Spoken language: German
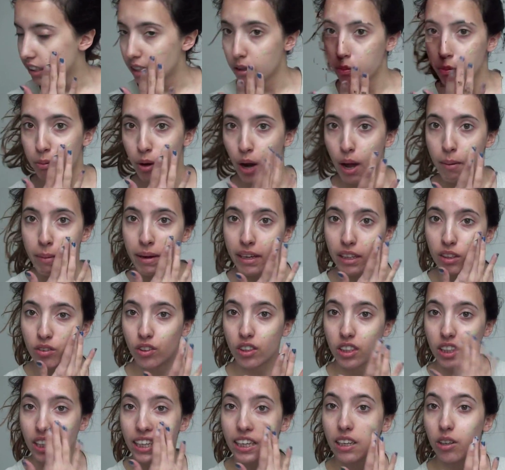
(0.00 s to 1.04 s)
Der Primer ist
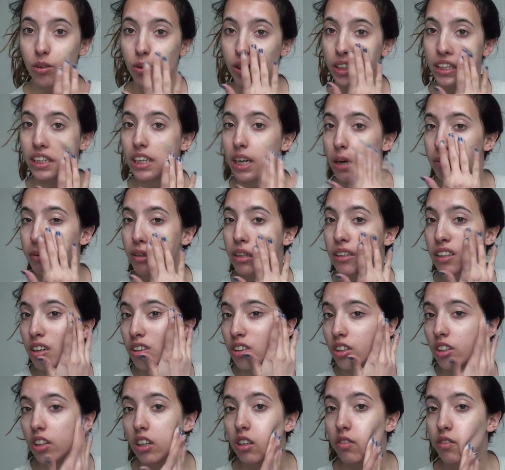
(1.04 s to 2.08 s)
von Kiko, den habe ich euch
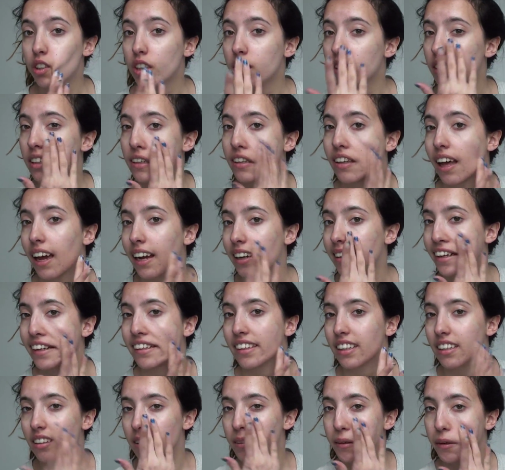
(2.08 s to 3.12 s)
auch schon öfters gezeigt,
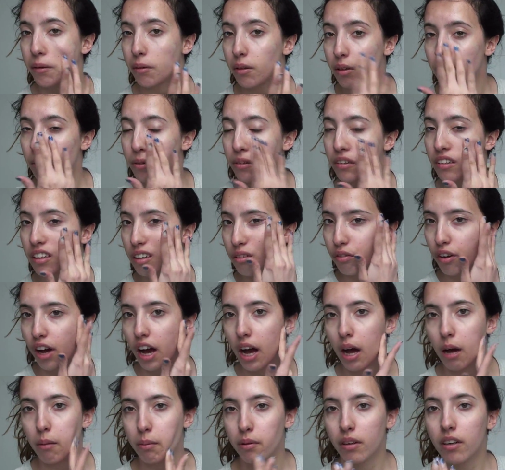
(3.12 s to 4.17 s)
hat diese grüne
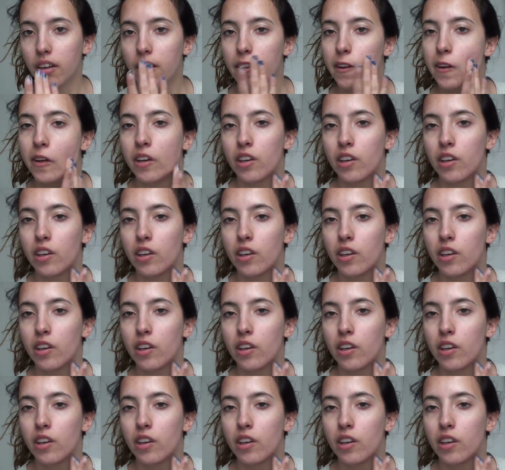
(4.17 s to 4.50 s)
Unterfarbe.